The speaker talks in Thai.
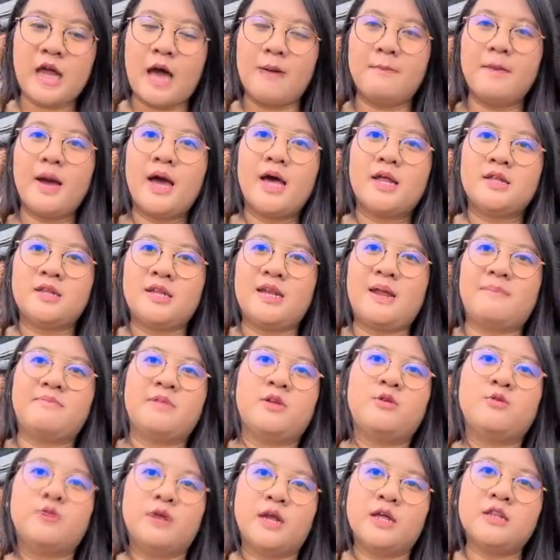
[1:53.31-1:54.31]
สามารถสนับ
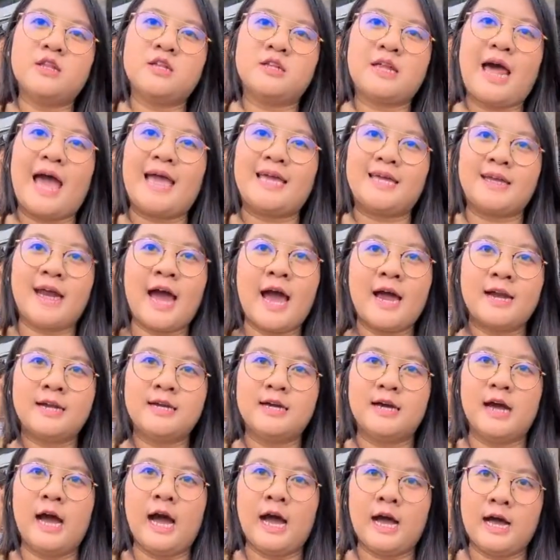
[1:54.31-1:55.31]
สนุนนักศึกษาอีกทาง
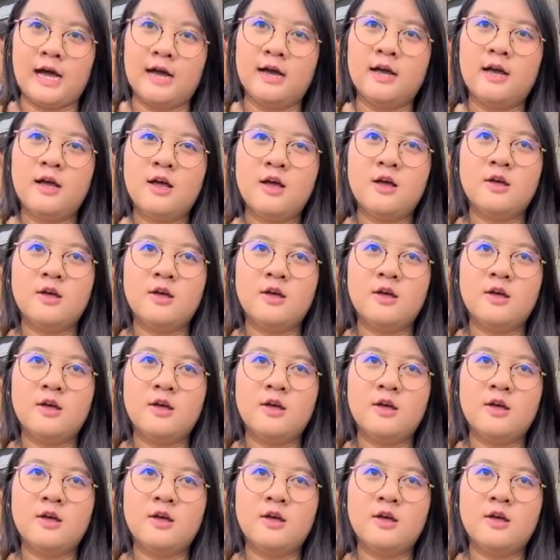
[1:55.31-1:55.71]
หนึ่งค่ะ